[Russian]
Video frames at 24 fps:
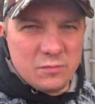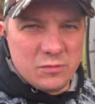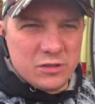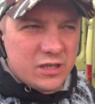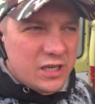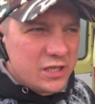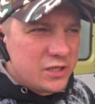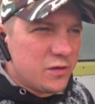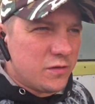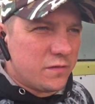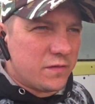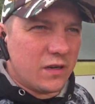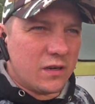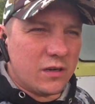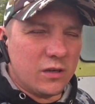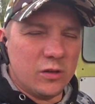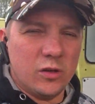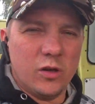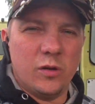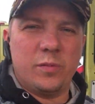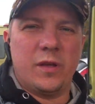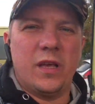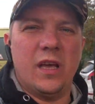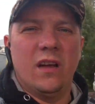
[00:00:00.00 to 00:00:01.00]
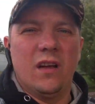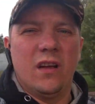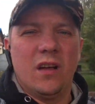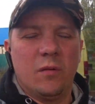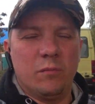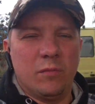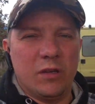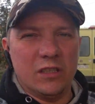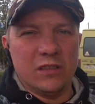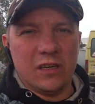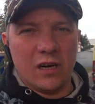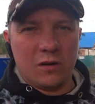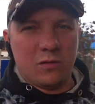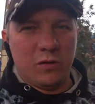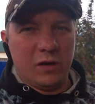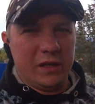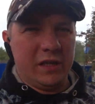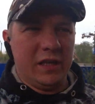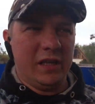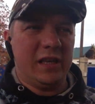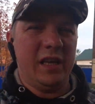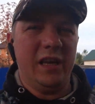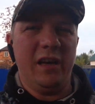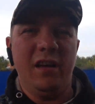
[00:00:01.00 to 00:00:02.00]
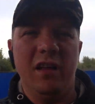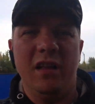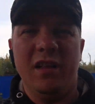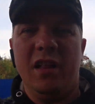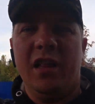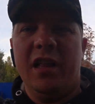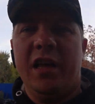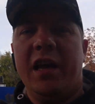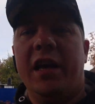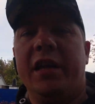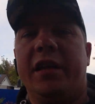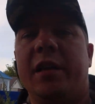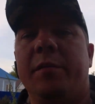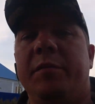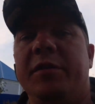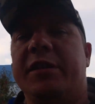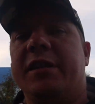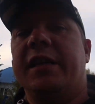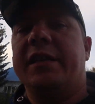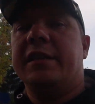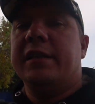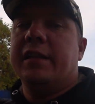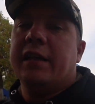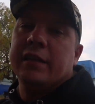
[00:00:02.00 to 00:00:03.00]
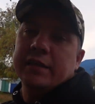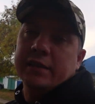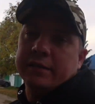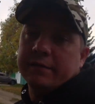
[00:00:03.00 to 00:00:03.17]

мелочевки, кнопки, подлокотники. Это обязательно надо